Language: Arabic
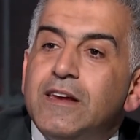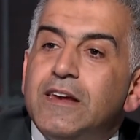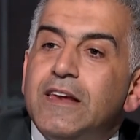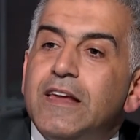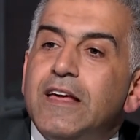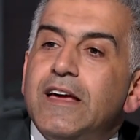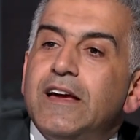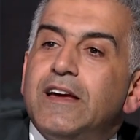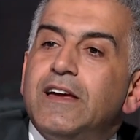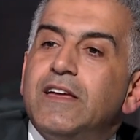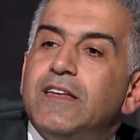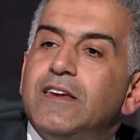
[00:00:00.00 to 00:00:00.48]

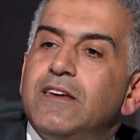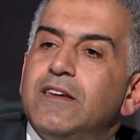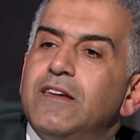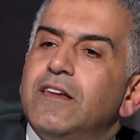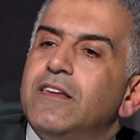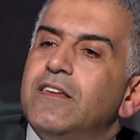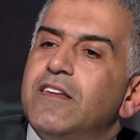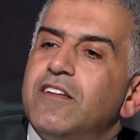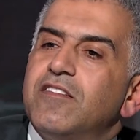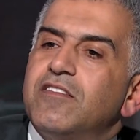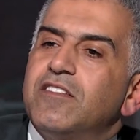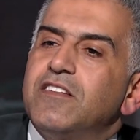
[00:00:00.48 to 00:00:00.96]

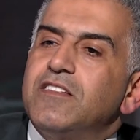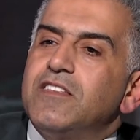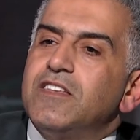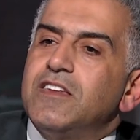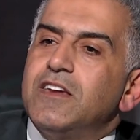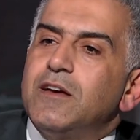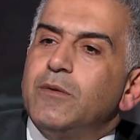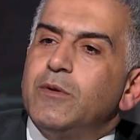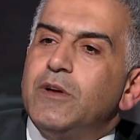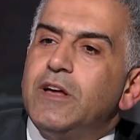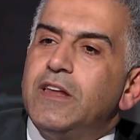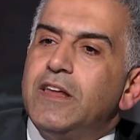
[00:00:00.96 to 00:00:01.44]
لكن ناس
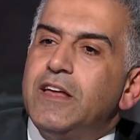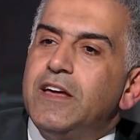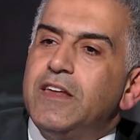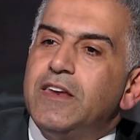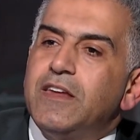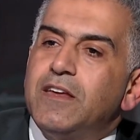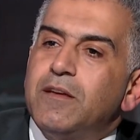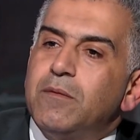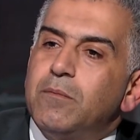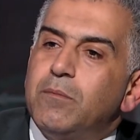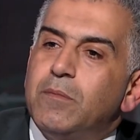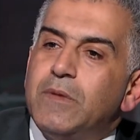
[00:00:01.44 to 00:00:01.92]
كتير قوي
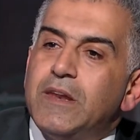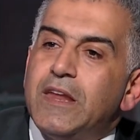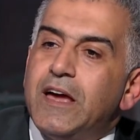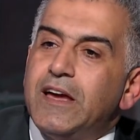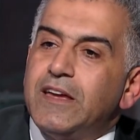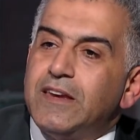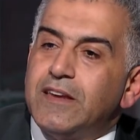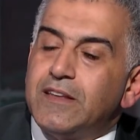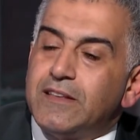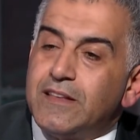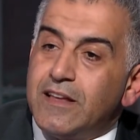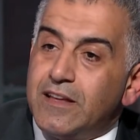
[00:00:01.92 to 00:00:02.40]
قلقانه من
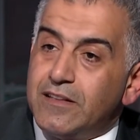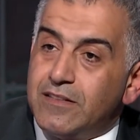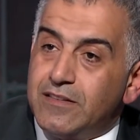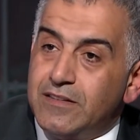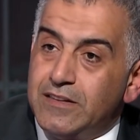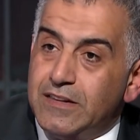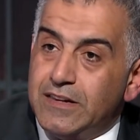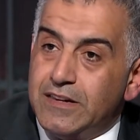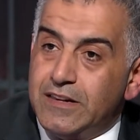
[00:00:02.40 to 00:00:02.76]
اين تاتي